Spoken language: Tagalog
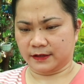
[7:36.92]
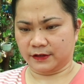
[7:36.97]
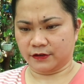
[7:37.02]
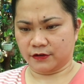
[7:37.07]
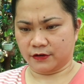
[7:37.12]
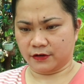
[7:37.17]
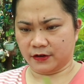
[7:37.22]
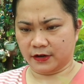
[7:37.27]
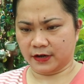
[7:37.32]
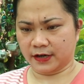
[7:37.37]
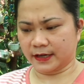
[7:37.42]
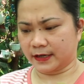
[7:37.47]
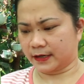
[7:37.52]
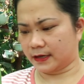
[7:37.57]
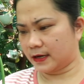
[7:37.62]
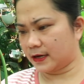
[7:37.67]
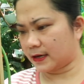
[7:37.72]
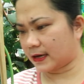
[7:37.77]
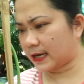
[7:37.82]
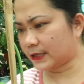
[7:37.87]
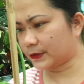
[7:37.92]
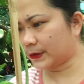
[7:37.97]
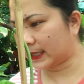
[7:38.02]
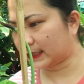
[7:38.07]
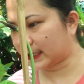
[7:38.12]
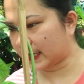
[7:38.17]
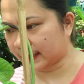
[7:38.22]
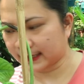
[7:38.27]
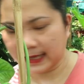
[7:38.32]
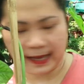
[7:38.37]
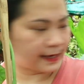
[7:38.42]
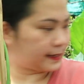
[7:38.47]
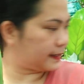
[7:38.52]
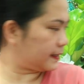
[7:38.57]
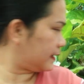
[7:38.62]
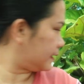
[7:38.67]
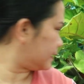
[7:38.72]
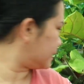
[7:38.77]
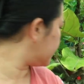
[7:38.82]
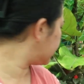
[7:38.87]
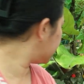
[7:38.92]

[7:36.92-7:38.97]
Yan. Kaso wala tayong tali.